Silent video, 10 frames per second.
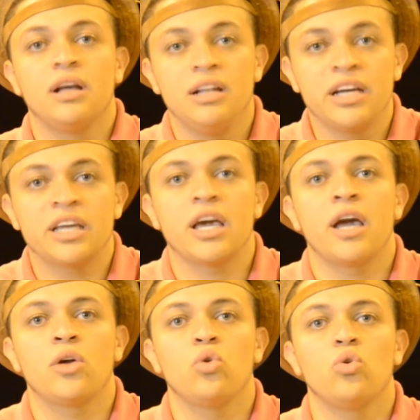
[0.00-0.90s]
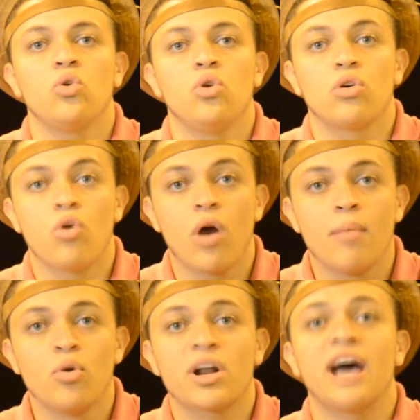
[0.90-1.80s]
Lhe quero com
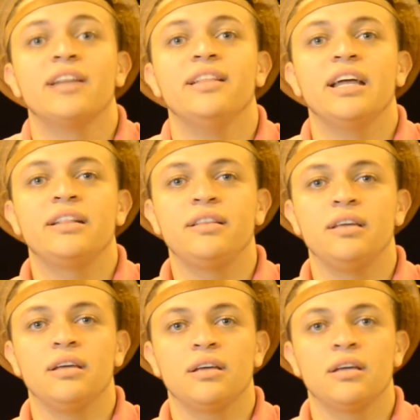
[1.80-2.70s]
amor ardente.